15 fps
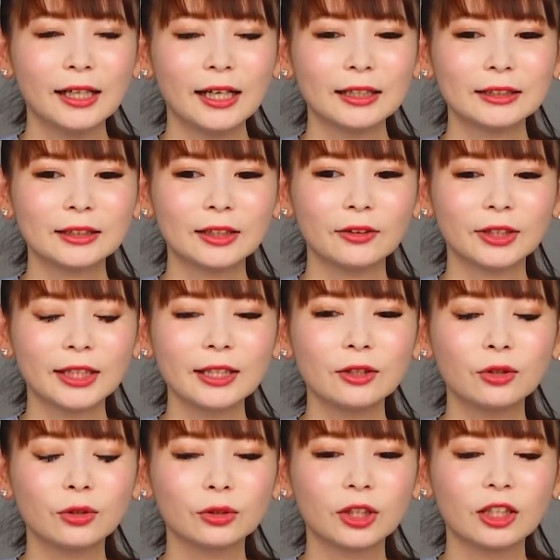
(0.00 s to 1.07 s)
アスカは結
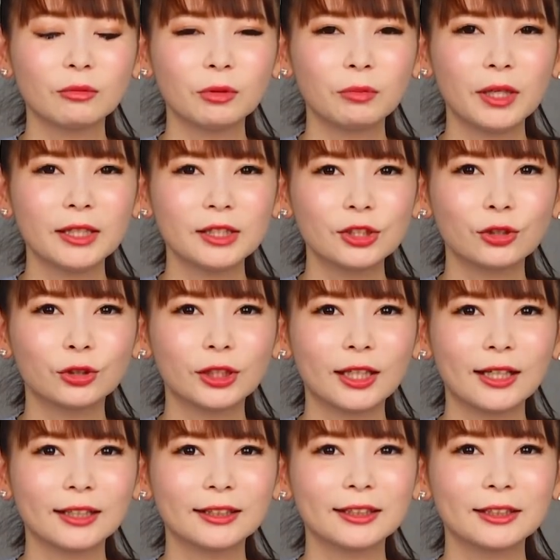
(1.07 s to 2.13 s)
構テレビ版以上に
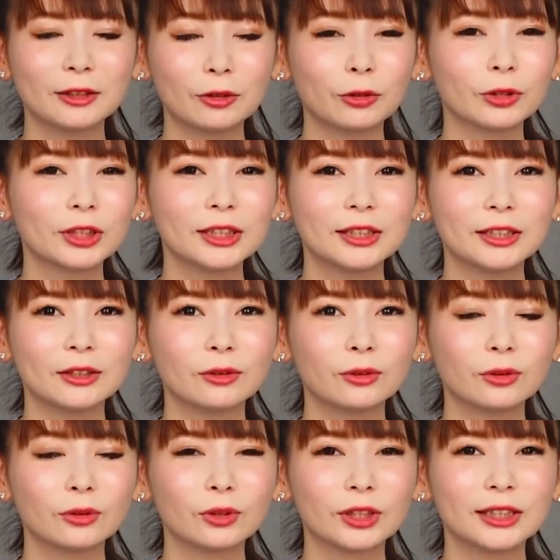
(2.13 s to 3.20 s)
はっきりとシンジの
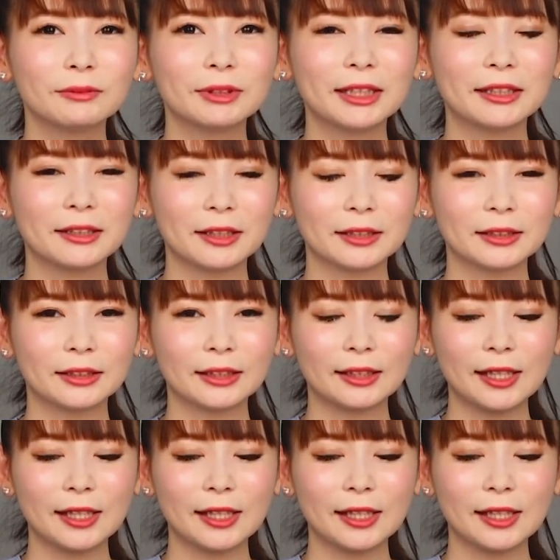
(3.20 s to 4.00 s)
こと好きみたいな感じで、